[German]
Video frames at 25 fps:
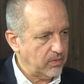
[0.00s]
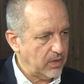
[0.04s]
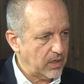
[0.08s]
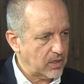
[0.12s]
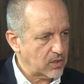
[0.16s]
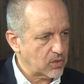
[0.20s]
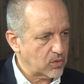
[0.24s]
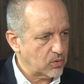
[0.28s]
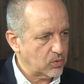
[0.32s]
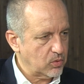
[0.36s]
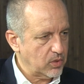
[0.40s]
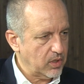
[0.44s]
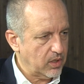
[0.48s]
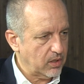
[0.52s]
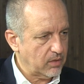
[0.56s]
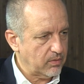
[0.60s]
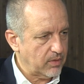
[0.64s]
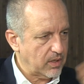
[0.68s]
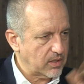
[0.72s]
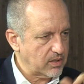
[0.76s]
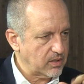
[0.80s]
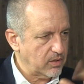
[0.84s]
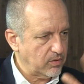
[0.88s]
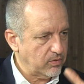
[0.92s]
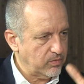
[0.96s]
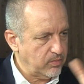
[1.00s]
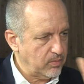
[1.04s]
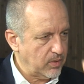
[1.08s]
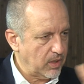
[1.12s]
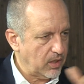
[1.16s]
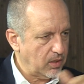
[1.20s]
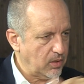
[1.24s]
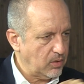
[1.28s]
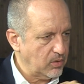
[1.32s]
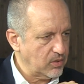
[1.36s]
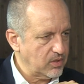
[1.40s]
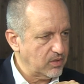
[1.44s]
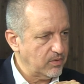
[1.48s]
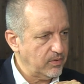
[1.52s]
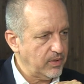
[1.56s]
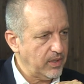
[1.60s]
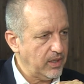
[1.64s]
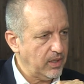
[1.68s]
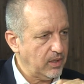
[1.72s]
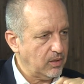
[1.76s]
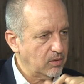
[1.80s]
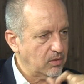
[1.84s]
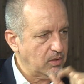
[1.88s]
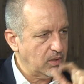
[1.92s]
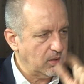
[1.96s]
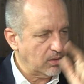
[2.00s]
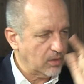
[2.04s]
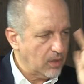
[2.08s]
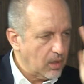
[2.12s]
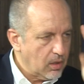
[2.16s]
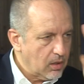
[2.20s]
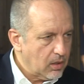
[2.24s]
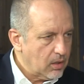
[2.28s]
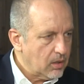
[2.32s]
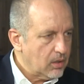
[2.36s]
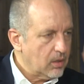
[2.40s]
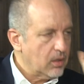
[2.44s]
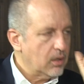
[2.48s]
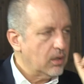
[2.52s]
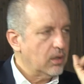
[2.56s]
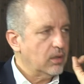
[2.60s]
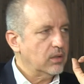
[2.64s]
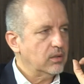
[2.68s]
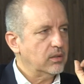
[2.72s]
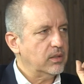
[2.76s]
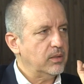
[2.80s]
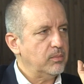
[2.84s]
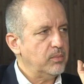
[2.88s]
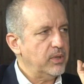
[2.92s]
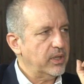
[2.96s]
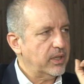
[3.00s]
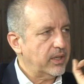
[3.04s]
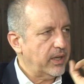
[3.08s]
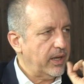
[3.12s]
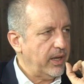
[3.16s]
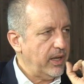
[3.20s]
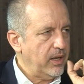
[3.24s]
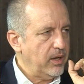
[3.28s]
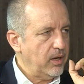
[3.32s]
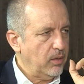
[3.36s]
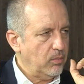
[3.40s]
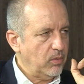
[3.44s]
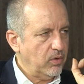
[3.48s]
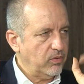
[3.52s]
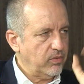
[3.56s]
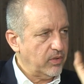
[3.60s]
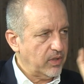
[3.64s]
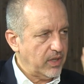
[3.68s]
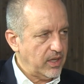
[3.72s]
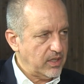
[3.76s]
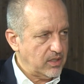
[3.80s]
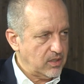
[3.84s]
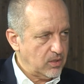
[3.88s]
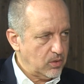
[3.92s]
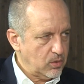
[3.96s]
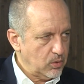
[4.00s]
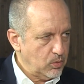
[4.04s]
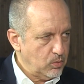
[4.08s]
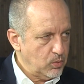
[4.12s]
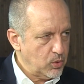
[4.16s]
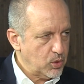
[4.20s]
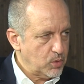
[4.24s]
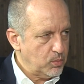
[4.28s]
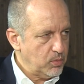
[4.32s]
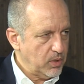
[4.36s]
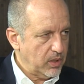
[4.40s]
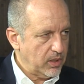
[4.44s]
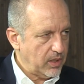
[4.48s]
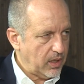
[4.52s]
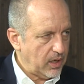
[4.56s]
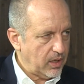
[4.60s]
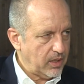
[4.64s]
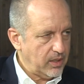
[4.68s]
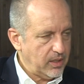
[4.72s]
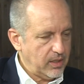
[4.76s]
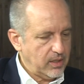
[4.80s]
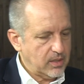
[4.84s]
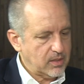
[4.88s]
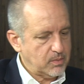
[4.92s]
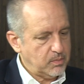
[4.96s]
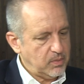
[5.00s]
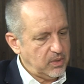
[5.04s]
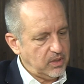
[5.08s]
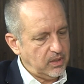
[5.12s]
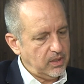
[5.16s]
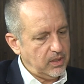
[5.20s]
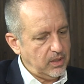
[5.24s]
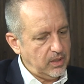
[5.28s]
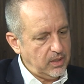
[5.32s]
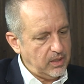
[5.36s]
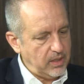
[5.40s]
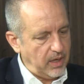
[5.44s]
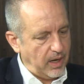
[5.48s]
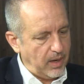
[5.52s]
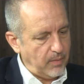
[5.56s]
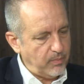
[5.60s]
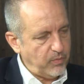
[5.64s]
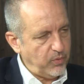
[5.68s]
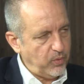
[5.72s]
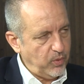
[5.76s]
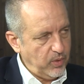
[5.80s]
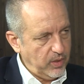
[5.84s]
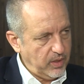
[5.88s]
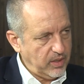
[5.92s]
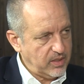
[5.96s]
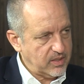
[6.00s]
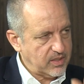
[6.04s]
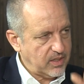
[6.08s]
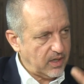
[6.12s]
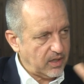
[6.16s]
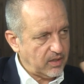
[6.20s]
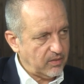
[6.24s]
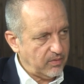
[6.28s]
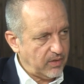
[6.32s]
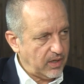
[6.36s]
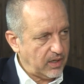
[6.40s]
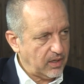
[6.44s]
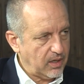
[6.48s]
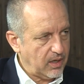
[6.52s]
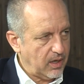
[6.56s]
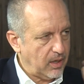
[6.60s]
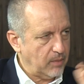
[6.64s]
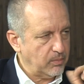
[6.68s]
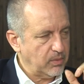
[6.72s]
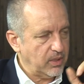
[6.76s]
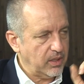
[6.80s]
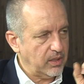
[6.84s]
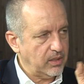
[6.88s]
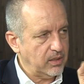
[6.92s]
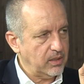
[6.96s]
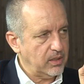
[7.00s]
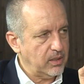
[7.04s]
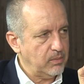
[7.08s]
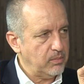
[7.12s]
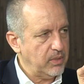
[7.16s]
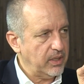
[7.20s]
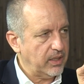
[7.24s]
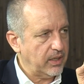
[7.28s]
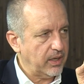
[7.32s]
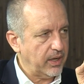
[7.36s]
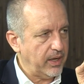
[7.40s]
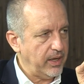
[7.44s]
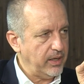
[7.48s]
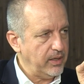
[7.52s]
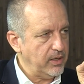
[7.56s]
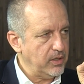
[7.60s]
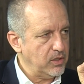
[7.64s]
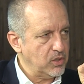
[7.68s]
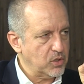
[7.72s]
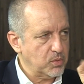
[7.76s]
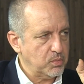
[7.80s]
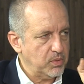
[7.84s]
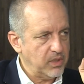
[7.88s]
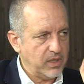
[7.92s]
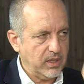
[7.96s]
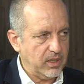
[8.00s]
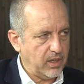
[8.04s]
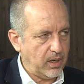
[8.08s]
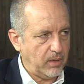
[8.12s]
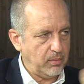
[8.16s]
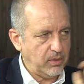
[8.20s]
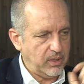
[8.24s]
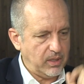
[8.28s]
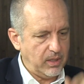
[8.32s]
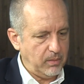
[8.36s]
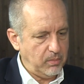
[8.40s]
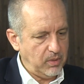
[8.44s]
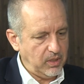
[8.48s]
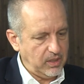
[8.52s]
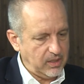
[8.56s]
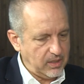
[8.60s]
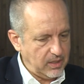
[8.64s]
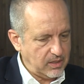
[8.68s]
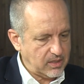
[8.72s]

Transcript: warst du ja quasi auf dem Nachhauseweg und dann, ah, die Migräne haben wir vergessen. Du musst mir nachher jetzt bitte in der Abfolge sagen, wann kam denn die Migräne ins Spiel. Da habe ich nämlich mhm.